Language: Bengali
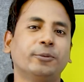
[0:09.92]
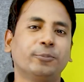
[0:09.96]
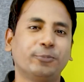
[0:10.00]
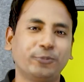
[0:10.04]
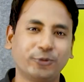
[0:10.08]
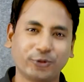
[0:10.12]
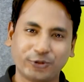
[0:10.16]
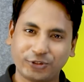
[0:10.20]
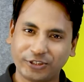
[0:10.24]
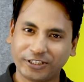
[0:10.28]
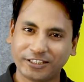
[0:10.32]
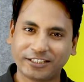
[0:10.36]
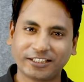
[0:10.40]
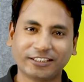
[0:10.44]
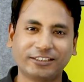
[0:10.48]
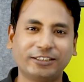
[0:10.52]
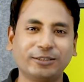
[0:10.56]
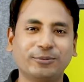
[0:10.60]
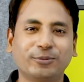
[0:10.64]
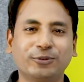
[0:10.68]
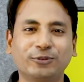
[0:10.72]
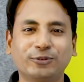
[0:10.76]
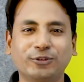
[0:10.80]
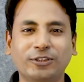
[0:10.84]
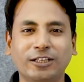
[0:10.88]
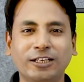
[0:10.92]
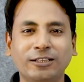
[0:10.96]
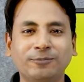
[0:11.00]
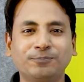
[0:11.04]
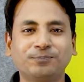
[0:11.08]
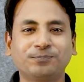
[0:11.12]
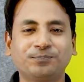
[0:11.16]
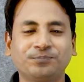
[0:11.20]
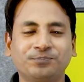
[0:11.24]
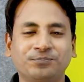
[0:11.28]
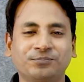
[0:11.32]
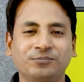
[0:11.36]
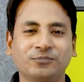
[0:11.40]
প্রিয় শিক্ষার্থী বন্ধুরা
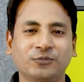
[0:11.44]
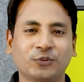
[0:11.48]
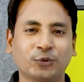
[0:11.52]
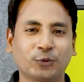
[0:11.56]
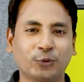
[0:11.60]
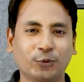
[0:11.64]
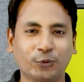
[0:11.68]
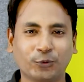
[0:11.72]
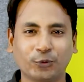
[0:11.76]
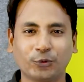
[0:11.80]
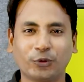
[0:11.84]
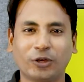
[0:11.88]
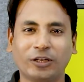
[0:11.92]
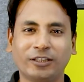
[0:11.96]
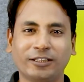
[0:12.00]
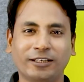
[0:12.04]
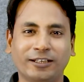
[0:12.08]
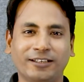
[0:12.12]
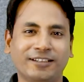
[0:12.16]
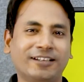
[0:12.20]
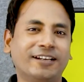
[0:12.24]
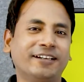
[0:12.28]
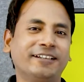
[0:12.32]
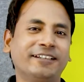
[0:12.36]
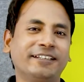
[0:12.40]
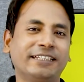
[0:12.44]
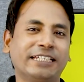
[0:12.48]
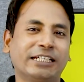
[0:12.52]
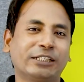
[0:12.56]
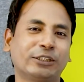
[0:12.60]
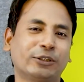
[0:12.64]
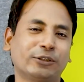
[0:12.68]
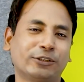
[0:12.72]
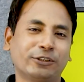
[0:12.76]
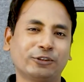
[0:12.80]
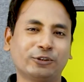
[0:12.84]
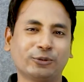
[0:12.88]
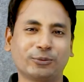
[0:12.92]
গুরুকুল অনলাইন লার্নিং
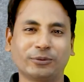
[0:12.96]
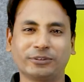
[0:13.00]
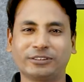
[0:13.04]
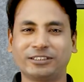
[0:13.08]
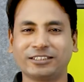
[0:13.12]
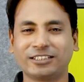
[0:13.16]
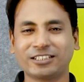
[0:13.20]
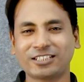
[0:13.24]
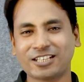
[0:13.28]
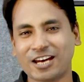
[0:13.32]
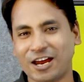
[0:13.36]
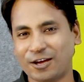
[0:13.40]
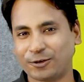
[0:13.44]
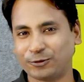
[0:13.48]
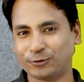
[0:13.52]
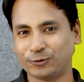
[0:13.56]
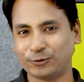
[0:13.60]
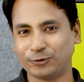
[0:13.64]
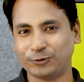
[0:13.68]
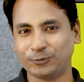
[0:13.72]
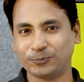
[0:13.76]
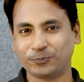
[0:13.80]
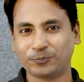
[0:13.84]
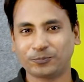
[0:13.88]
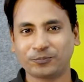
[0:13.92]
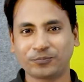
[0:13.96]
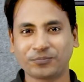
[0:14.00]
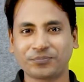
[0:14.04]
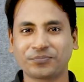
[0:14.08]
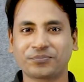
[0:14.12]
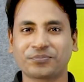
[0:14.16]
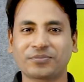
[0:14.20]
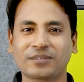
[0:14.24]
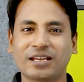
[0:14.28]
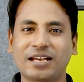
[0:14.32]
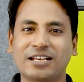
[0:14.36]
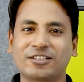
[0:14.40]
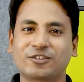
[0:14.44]
লেটারকে তোমাদেরকে স্বাগত
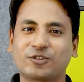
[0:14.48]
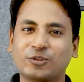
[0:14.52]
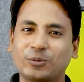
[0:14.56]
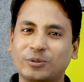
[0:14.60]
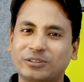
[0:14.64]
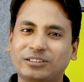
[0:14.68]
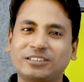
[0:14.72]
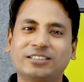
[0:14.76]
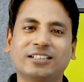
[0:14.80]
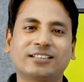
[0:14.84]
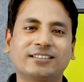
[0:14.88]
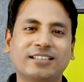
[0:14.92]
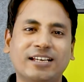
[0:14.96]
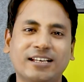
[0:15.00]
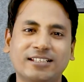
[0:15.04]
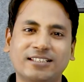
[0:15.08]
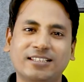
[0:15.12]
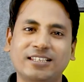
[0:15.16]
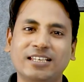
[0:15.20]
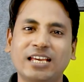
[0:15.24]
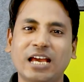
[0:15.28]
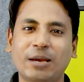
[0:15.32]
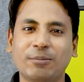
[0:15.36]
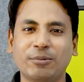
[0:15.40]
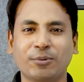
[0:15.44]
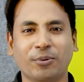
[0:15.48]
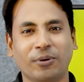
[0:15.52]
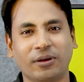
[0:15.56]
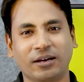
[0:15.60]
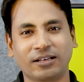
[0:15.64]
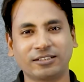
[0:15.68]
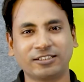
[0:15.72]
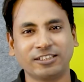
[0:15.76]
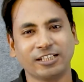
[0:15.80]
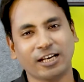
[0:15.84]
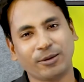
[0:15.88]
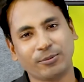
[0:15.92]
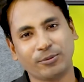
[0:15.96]
আজ তোমাদের সাথে আছি আমি
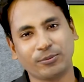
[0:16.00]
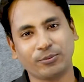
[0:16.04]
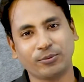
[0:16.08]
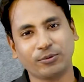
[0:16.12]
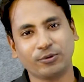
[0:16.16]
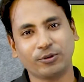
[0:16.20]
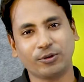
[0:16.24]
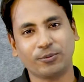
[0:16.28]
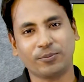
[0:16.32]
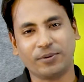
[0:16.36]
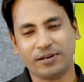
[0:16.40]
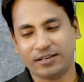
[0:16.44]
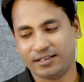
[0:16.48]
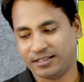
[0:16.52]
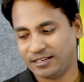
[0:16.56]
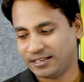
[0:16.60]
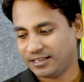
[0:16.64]
ফরাজি হাবিবুর রহমান